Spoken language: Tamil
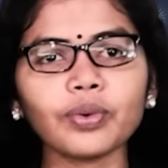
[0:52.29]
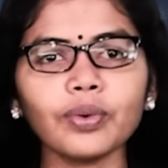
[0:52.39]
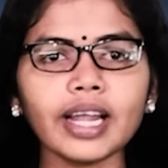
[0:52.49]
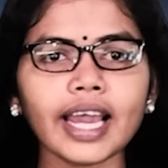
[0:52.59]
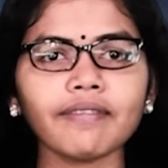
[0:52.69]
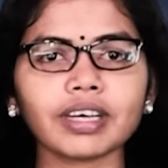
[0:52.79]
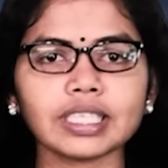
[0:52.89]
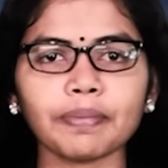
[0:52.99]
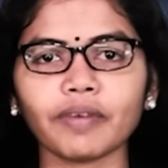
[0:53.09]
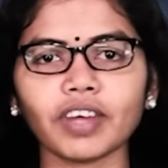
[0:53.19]
உள்ளே
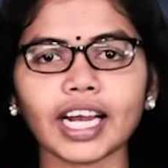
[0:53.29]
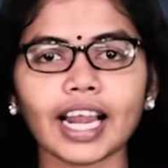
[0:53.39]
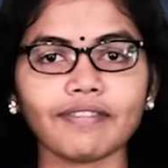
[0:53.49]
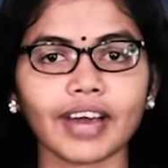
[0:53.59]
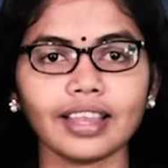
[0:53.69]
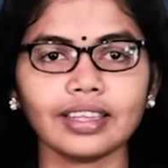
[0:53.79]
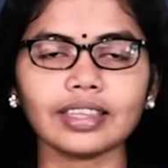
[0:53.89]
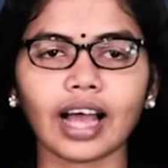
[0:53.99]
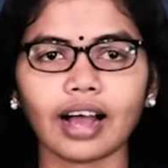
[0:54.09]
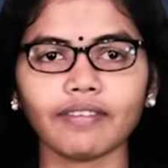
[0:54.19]
வசிப்பவர்களை வைத்து
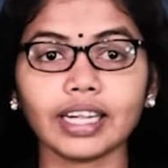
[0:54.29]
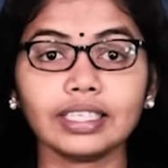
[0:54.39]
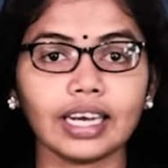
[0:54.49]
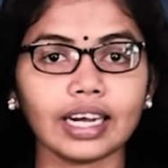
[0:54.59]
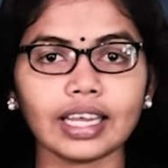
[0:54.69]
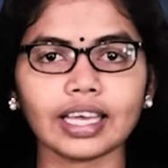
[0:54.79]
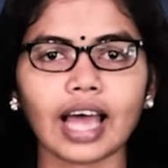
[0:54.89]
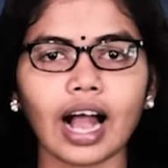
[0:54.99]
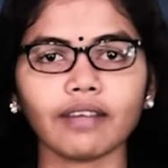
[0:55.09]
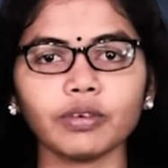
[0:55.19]
தகவல்
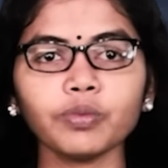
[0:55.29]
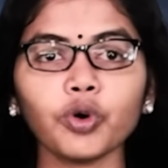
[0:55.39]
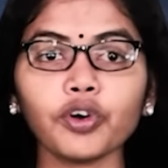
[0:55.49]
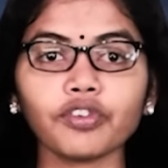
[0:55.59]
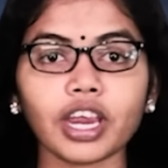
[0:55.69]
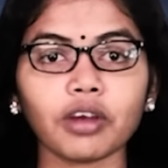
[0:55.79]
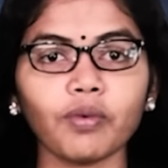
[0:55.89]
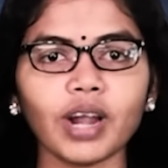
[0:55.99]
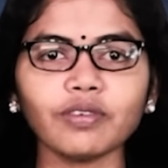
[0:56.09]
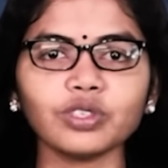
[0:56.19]
திரட்டியதாகவும் உக்ரைன்
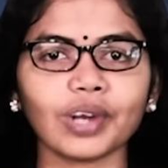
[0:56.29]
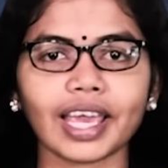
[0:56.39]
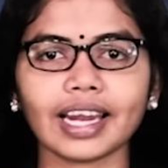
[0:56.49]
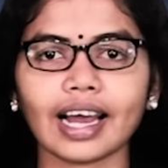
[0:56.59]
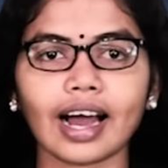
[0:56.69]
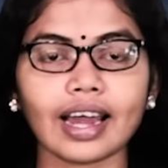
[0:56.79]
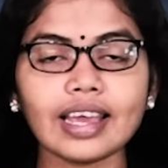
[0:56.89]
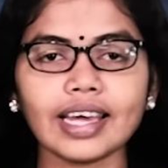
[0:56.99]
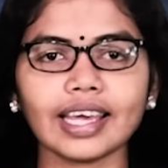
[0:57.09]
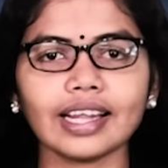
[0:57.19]
உளவுத்துறையின்
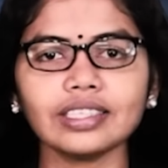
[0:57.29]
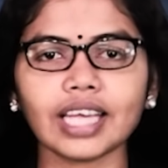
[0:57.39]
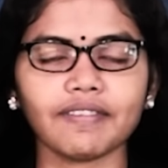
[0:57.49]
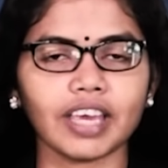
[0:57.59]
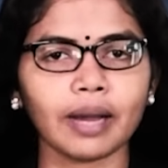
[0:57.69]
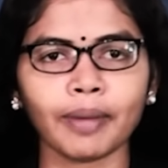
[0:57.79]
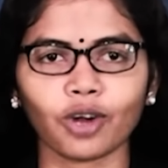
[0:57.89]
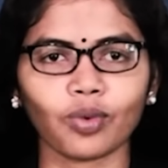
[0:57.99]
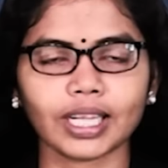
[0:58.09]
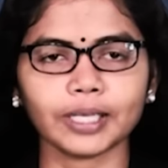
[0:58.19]
அறிக்கையில்
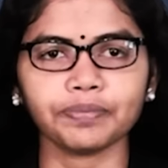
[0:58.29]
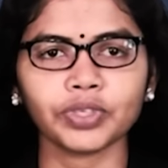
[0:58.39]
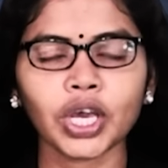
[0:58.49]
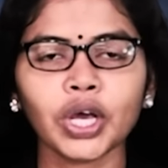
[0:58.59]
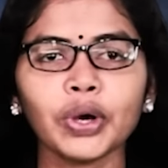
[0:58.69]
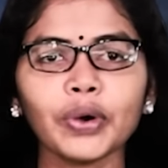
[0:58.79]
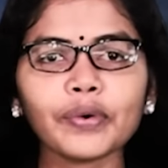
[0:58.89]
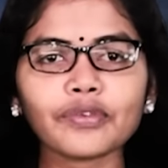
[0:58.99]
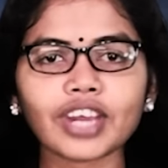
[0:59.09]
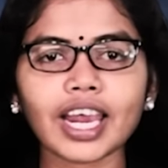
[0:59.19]
தெரிவிக்கப்பட்டுள்ளது
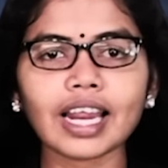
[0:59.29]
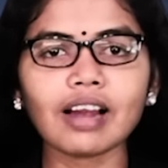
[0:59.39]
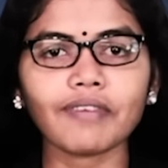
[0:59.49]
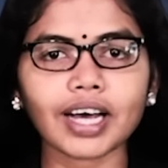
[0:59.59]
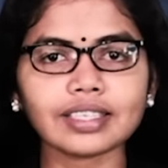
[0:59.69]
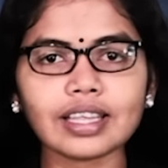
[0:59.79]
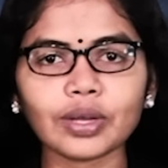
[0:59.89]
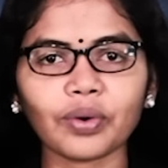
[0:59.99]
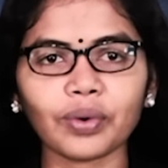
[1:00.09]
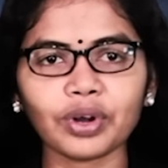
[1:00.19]
உக்ரைனில்
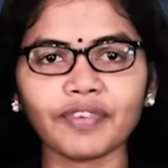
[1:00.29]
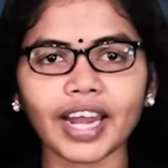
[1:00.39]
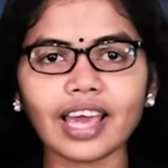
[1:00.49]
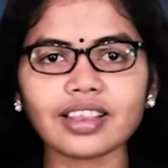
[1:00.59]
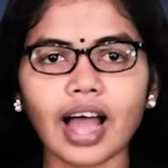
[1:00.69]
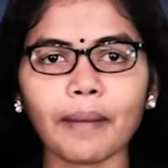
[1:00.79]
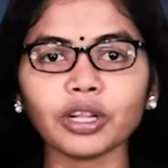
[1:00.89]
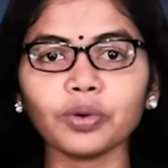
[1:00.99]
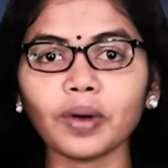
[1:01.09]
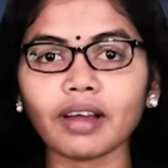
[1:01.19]
வசித்த ஒருவரை
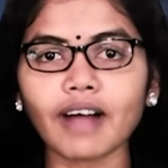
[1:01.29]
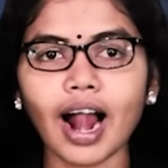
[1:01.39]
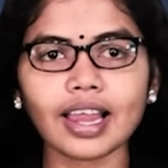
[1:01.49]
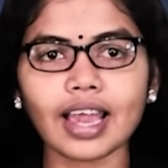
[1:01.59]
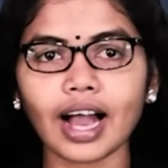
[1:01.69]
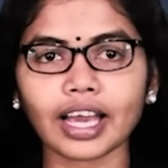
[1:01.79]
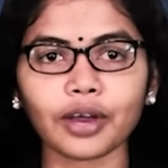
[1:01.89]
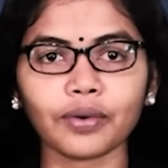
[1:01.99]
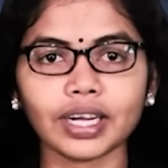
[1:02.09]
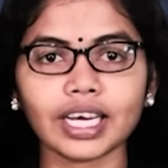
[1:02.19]
தமது
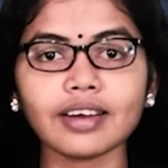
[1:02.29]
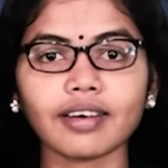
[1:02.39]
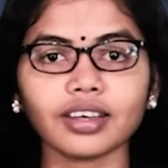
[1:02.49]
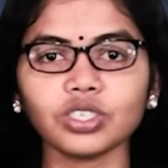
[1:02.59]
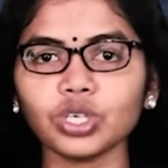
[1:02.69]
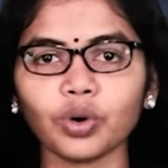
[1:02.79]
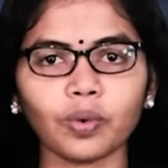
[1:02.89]
உளவாளியாக்கி கொண்ட ரஷ்ய